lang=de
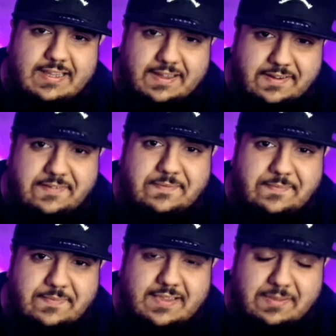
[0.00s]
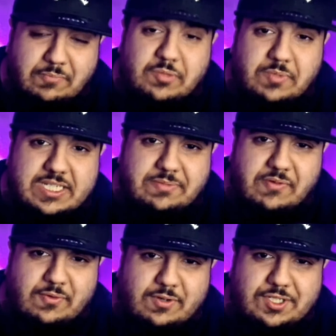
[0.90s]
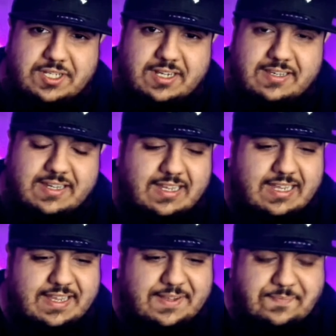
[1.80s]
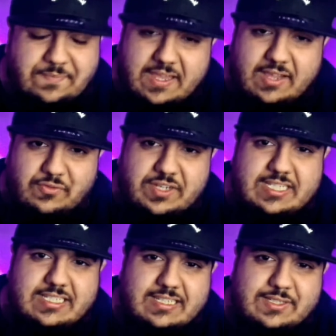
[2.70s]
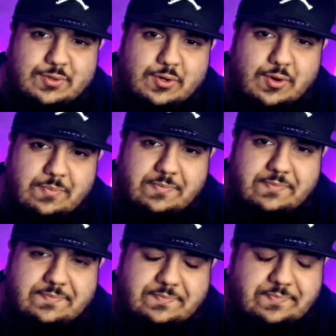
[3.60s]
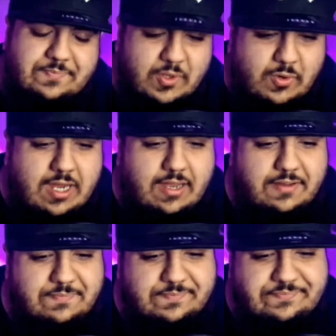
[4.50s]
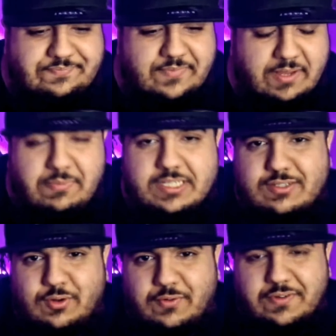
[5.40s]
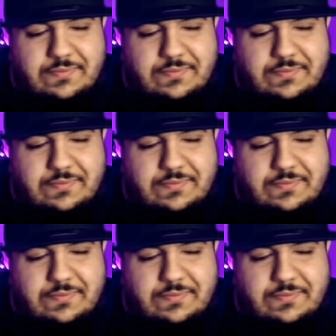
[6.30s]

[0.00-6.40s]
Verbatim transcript: Ja, muss man sich mal vorstellen. Und wie ist das dazu gekommen? Okay, passt auf.